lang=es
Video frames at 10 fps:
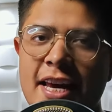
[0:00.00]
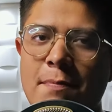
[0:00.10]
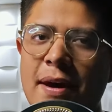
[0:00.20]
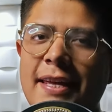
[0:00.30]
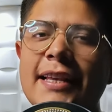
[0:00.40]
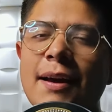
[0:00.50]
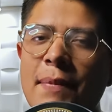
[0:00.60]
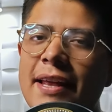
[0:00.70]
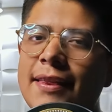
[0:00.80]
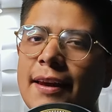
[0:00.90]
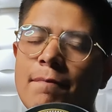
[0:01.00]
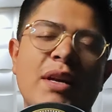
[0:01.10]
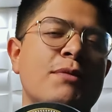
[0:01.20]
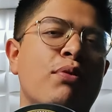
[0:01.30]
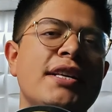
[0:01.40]
inmediatamente
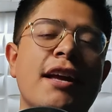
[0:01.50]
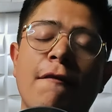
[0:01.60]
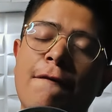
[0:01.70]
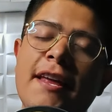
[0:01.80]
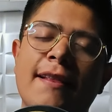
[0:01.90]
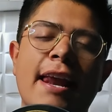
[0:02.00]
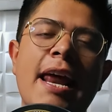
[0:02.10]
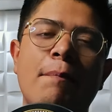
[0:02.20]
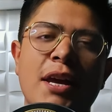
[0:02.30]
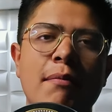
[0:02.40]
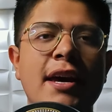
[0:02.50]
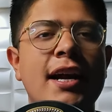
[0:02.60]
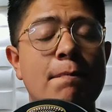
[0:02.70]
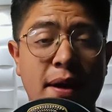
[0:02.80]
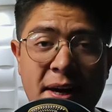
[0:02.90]
después del fin de la
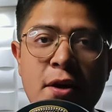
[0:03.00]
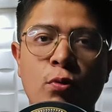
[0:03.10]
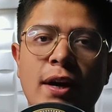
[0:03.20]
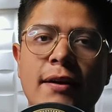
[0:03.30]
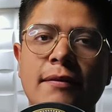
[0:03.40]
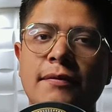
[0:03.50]
primera película.